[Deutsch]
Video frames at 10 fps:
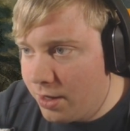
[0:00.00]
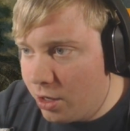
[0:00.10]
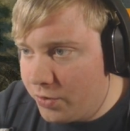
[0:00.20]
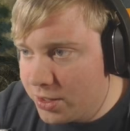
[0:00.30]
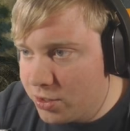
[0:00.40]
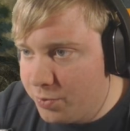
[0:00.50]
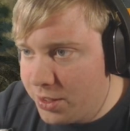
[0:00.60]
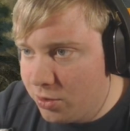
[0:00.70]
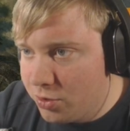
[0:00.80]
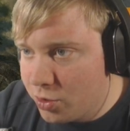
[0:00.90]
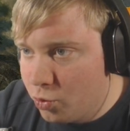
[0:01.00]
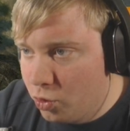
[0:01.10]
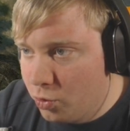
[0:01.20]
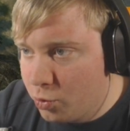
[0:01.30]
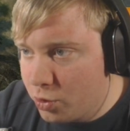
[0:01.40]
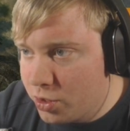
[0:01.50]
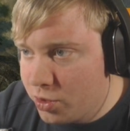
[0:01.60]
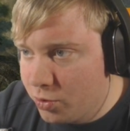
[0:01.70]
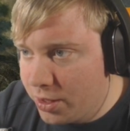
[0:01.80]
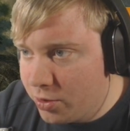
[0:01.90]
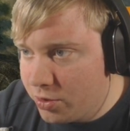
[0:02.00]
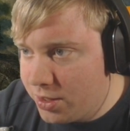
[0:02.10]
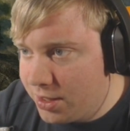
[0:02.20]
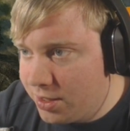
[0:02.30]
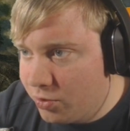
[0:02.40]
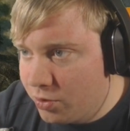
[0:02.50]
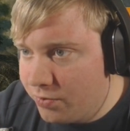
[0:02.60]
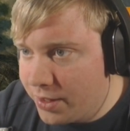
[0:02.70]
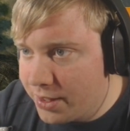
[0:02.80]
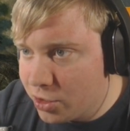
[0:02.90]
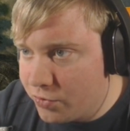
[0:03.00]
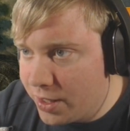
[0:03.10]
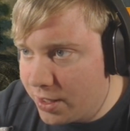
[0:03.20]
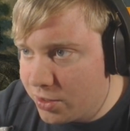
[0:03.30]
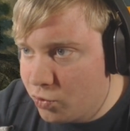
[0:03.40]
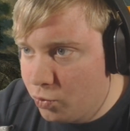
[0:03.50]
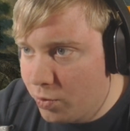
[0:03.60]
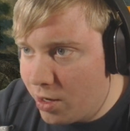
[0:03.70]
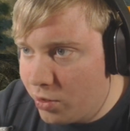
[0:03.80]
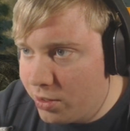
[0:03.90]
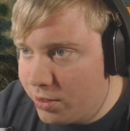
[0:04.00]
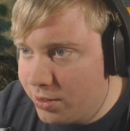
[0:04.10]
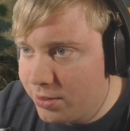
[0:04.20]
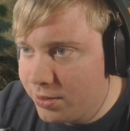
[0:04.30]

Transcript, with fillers: Auch wenn das so ein bisschen unsere Kohleproduktion reduziert hier unten, weil ich da schon wieder alles zubaue.